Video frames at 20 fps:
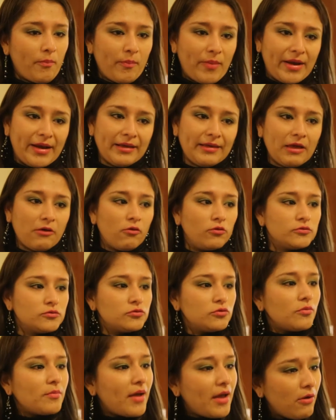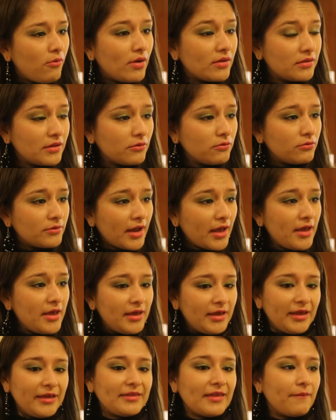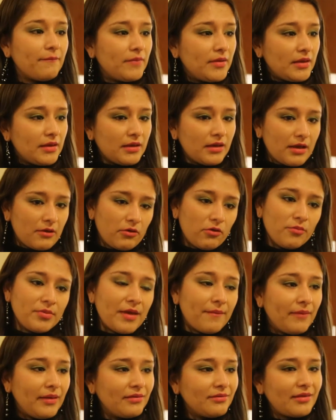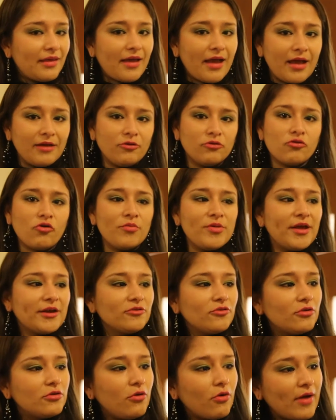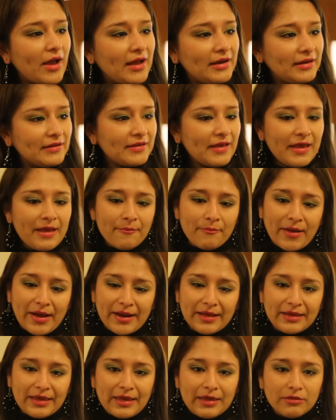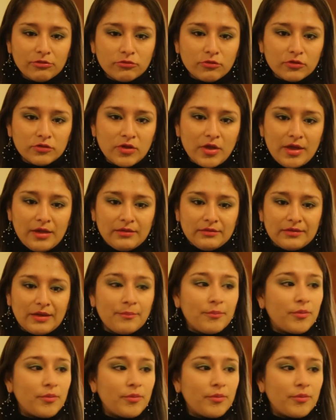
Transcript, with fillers: para que consuma agua segura y también, obviamente, a los gobiernos locales para que estos se